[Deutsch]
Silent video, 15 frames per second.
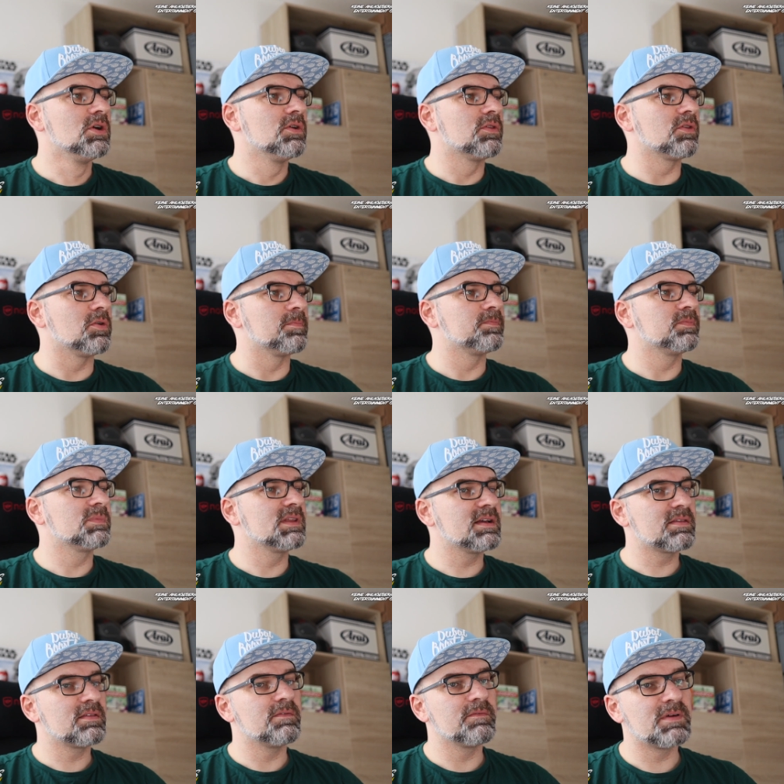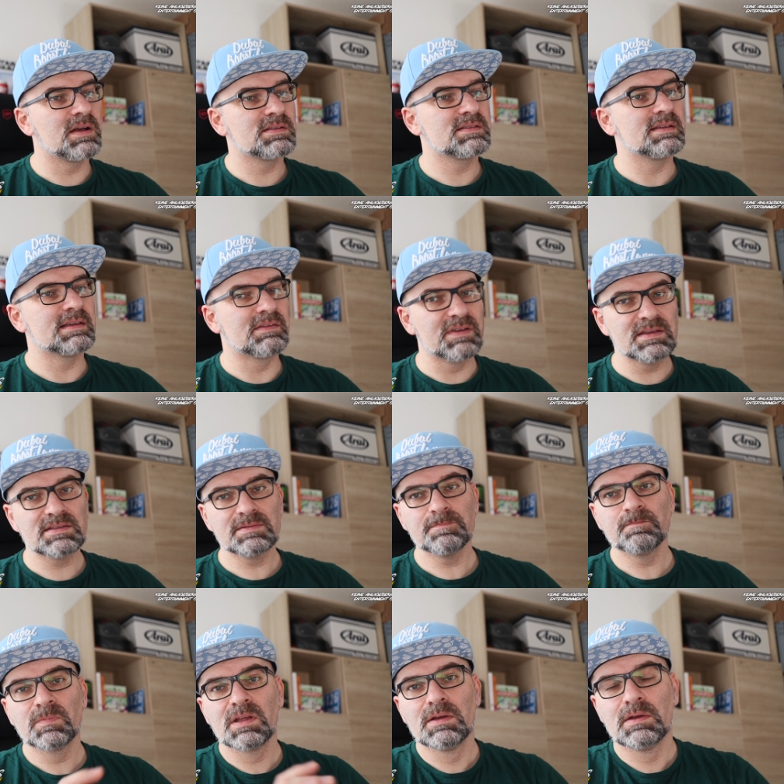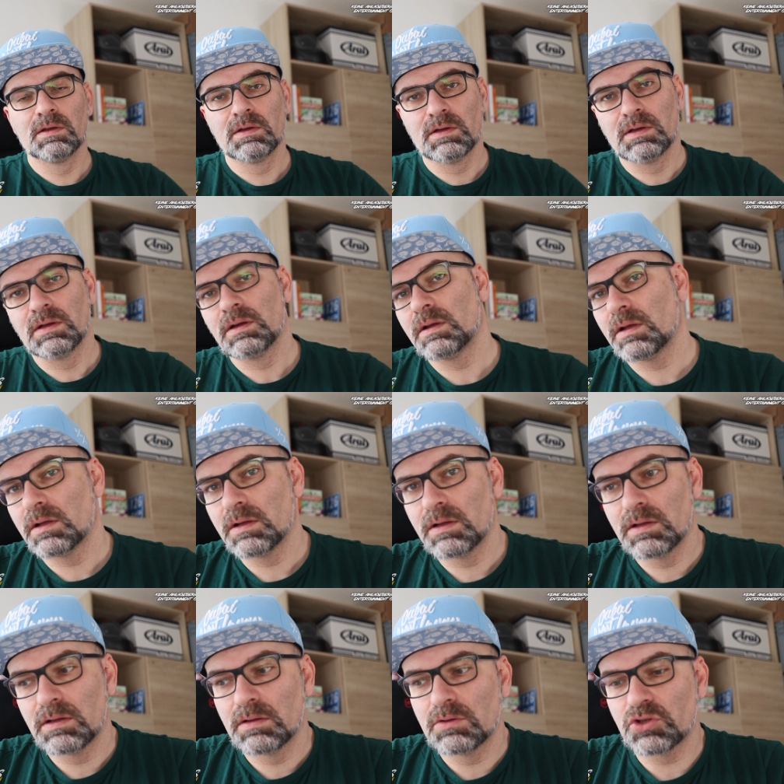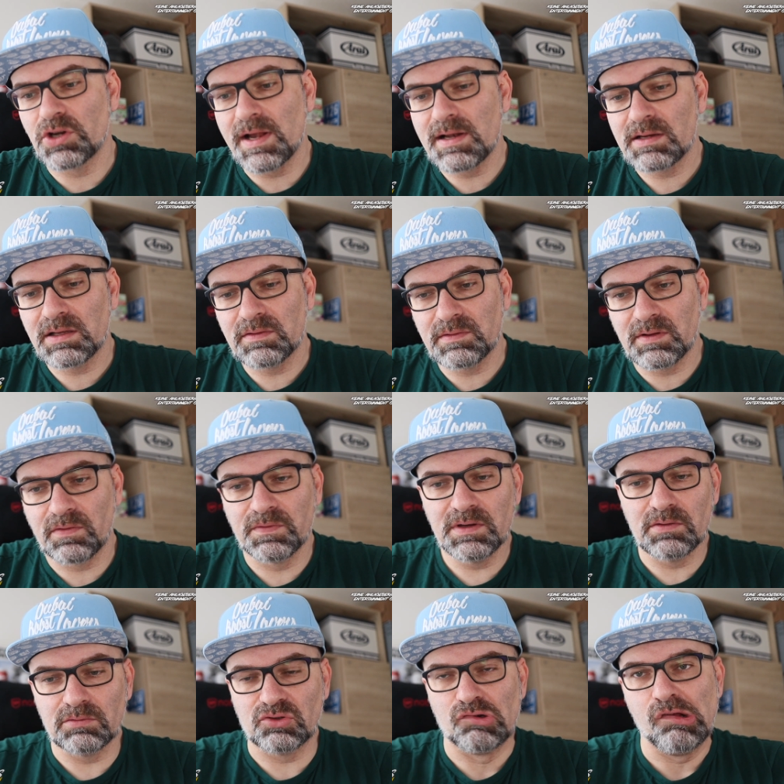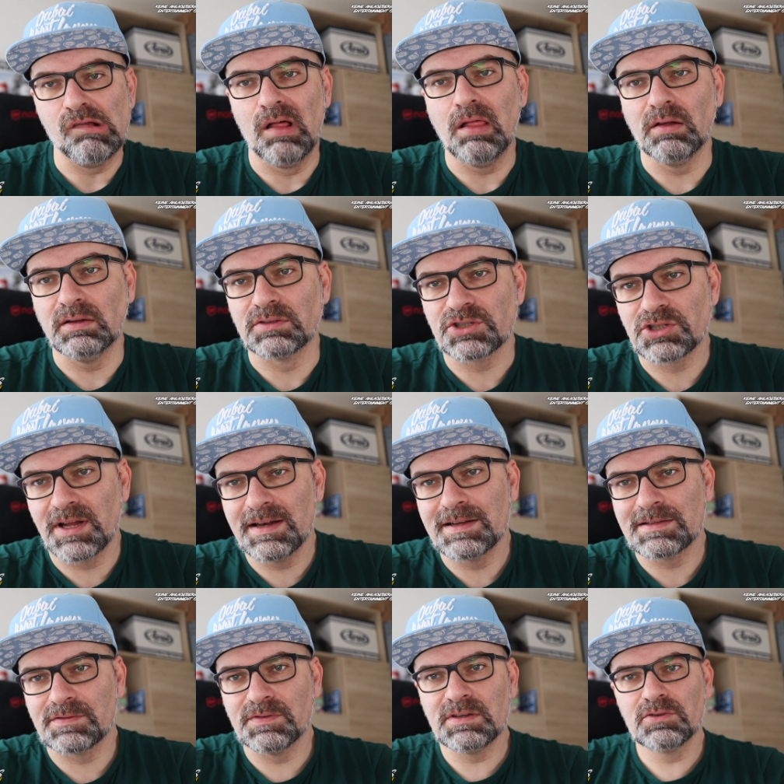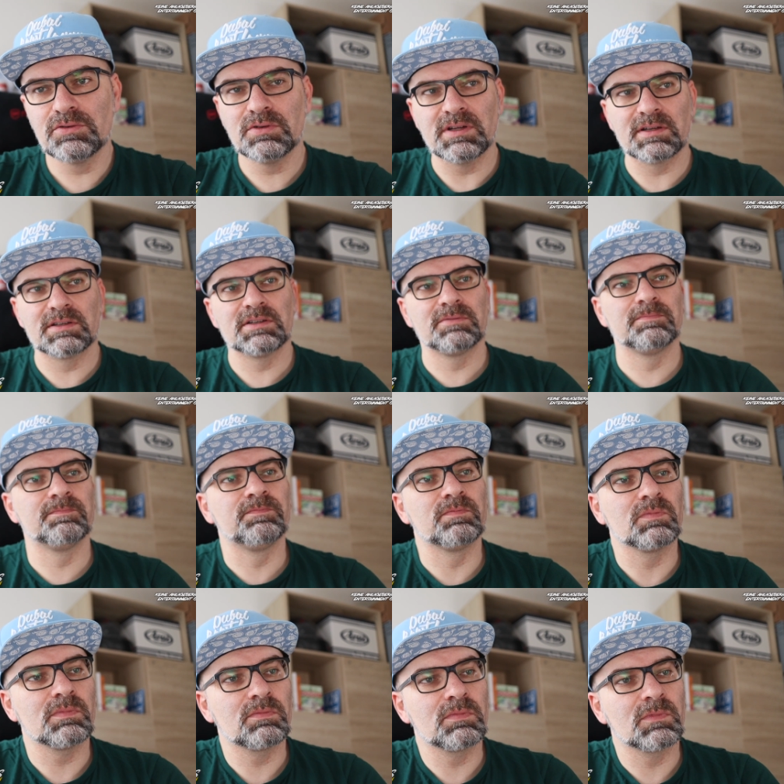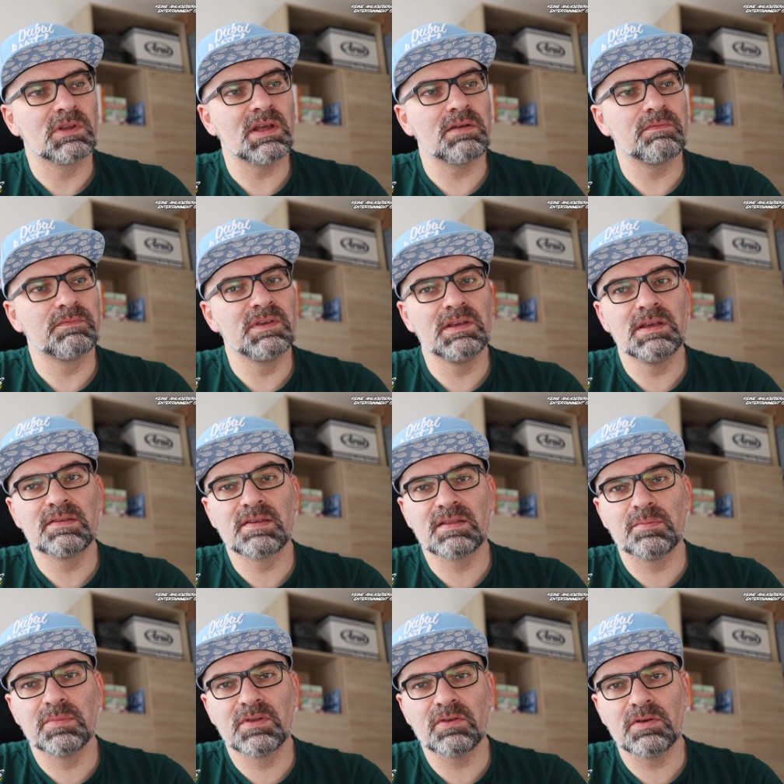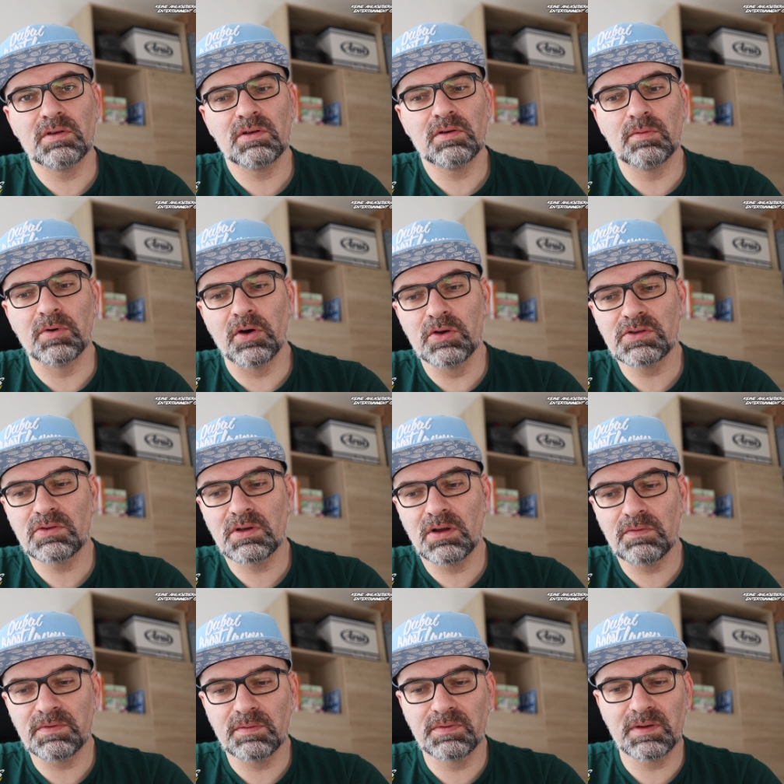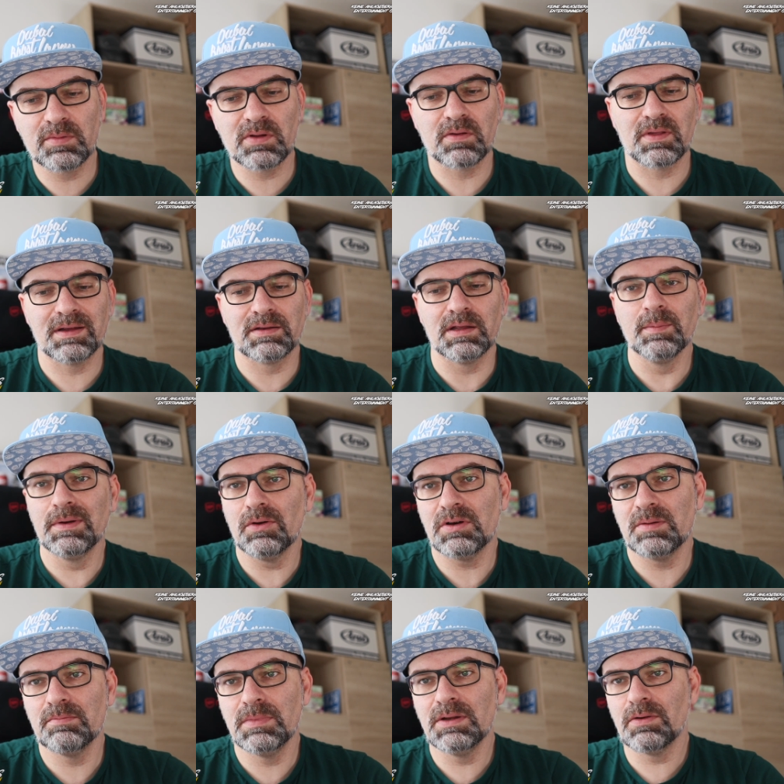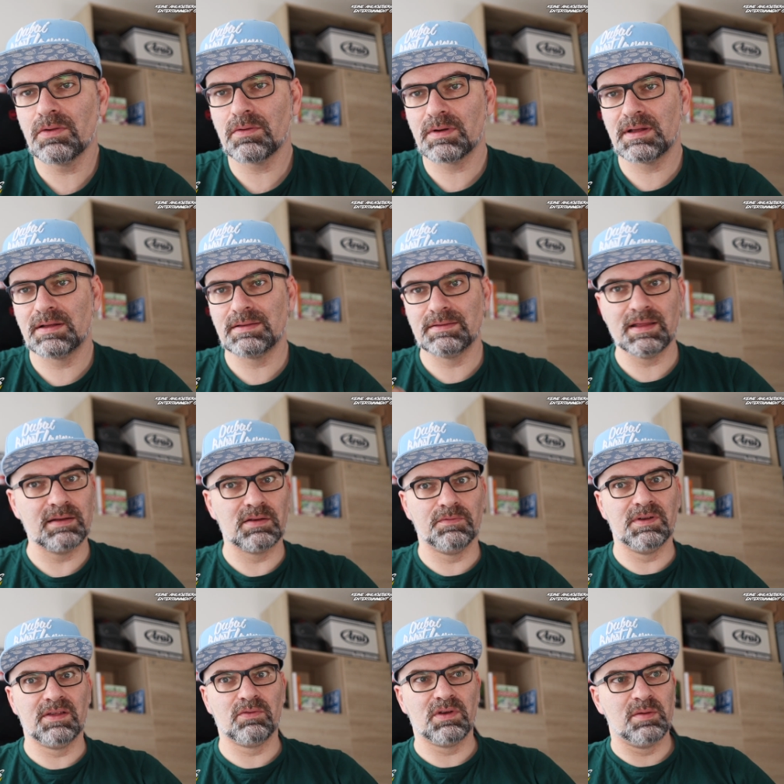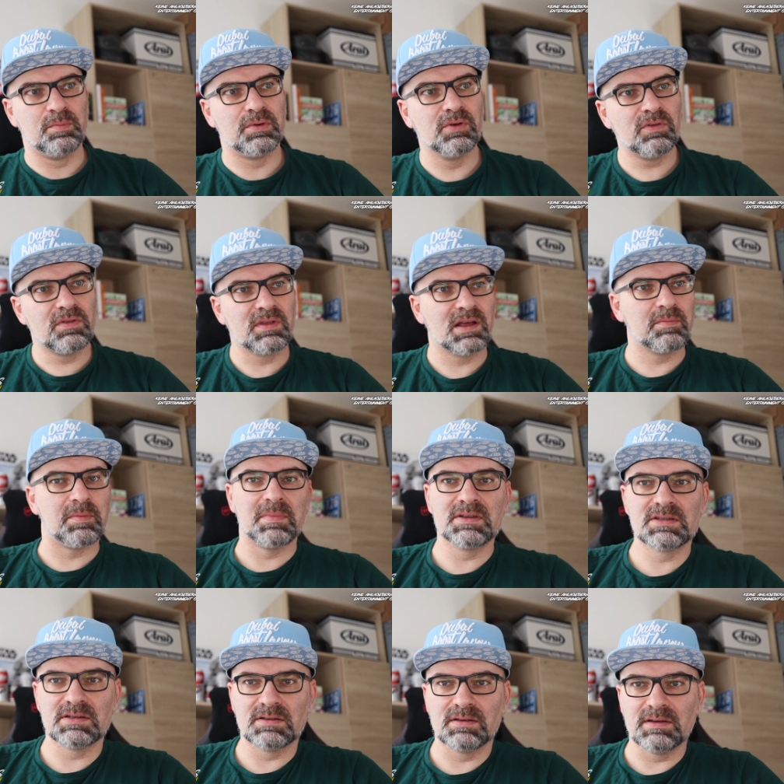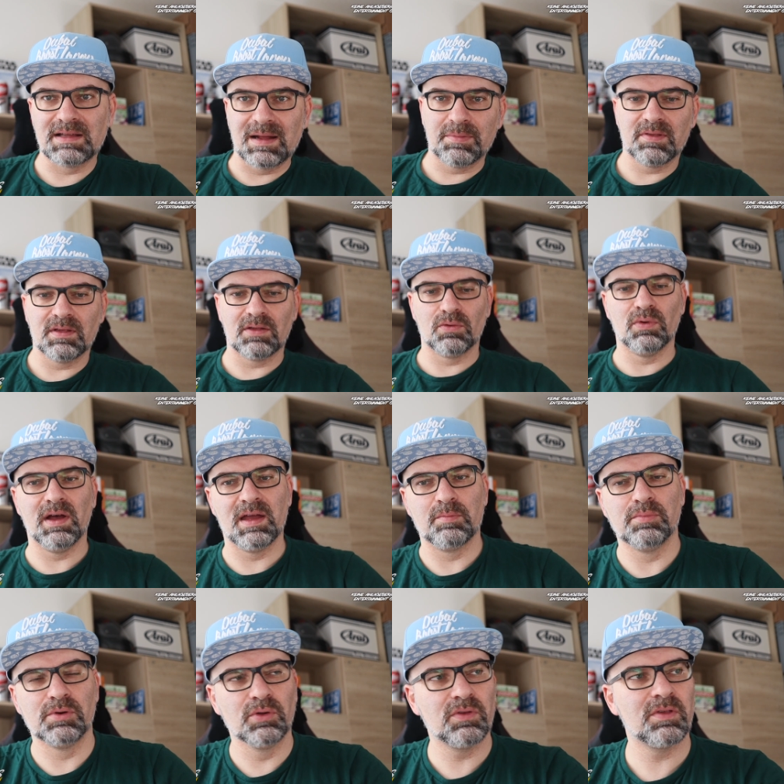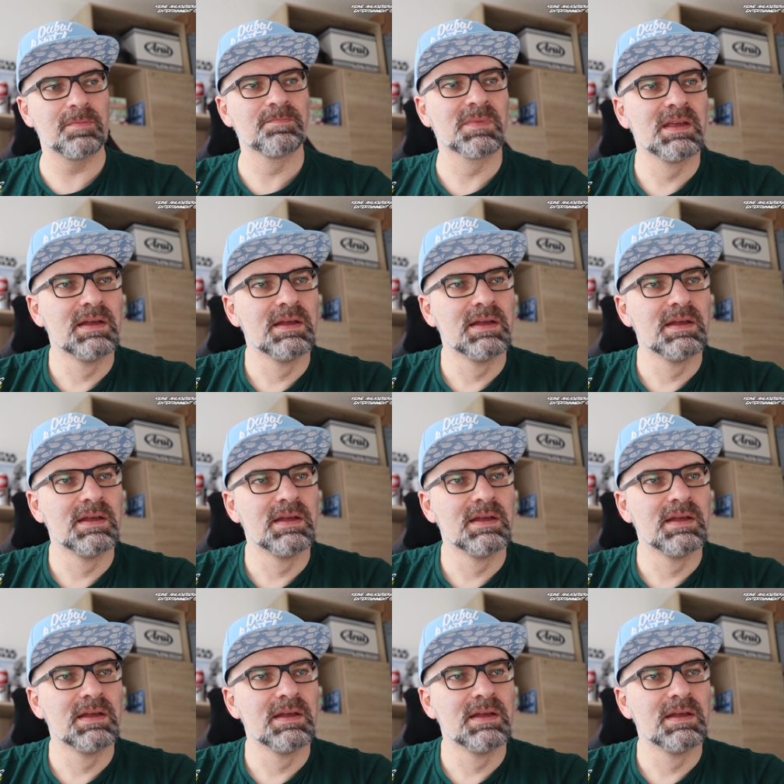So, das war's gewesen. Schnelles Video. Schnell, äh, schnelles Video. Ähm, ja, wie ist es dann bis bei euch so gelaufen im Februar? Seid ihr immer noch im Minus oder seid ihr vielleicht sogar im Plus? Ja, bei manchen gab es ja sogar ein Plus.